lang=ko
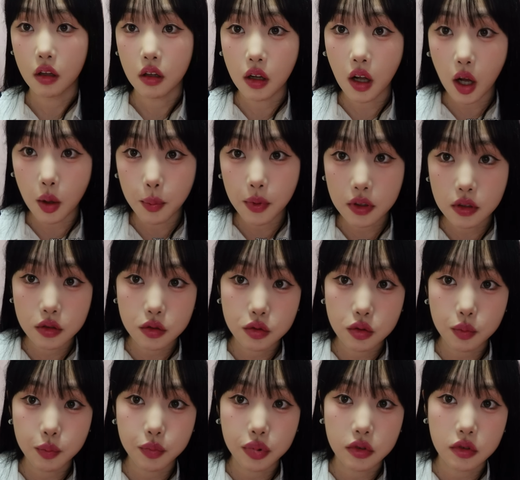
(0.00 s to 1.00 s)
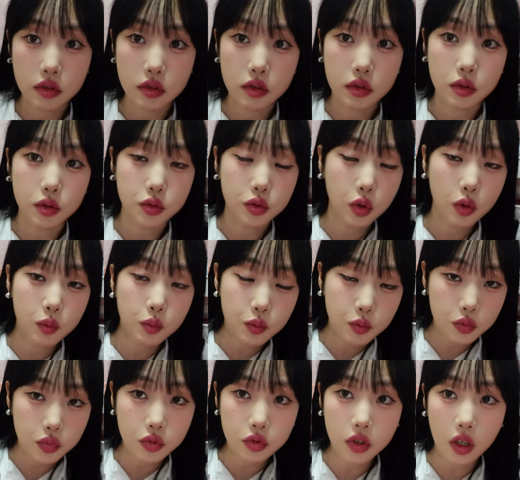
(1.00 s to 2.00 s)
가방 쇼핑을
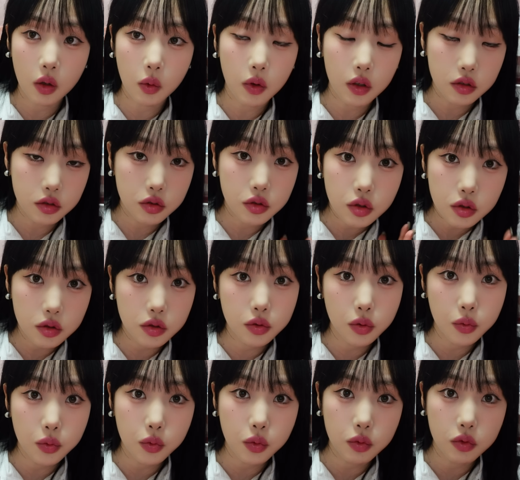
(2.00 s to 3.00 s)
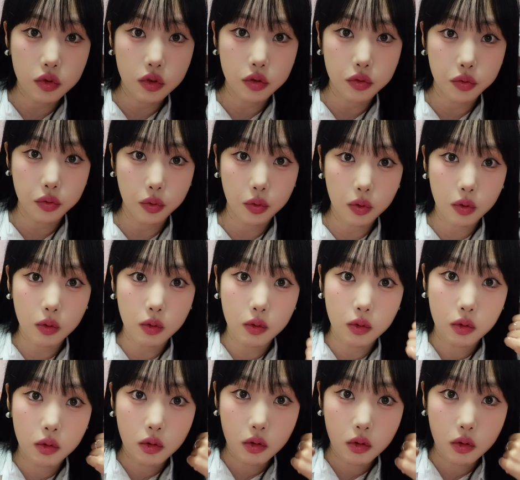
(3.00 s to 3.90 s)
전부 다 완전히 성공을 했어요.